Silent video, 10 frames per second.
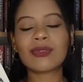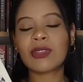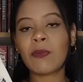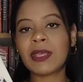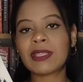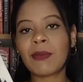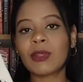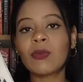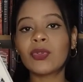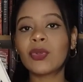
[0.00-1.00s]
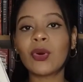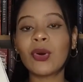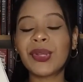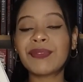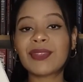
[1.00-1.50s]
o seu pensamento
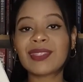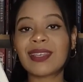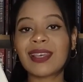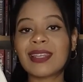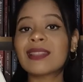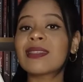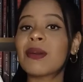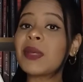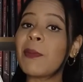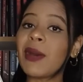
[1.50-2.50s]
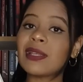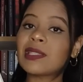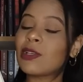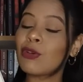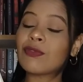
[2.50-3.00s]
mudou e você cresceu e
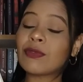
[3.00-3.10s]
apareceu e